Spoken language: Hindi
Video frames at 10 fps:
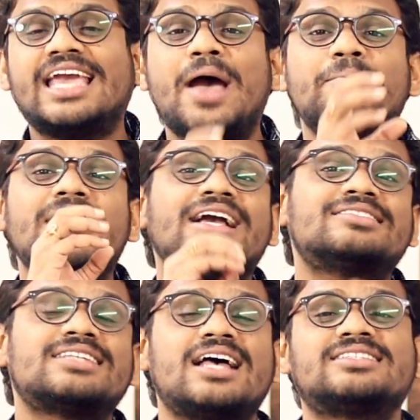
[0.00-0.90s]
कैमरे के
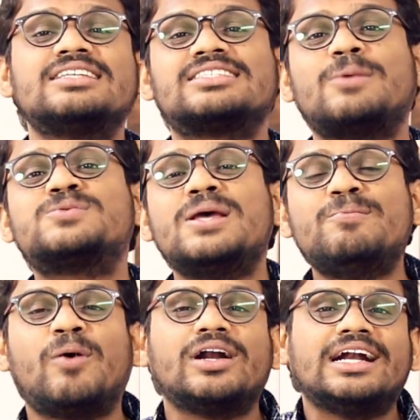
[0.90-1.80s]
साथ साथ सबसे
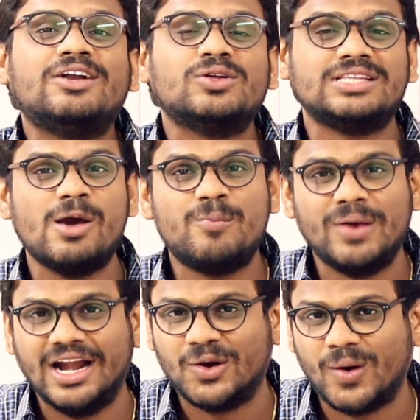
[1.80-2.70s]
इंपॉर्टेंट होती है
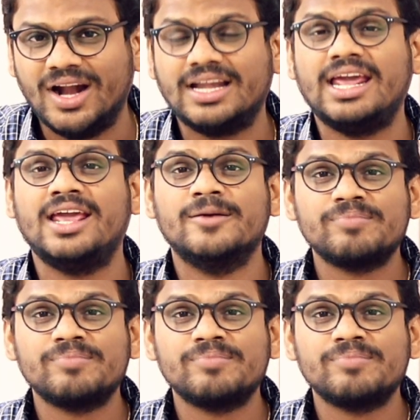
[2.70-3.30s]
बिल्ड क्वालिटी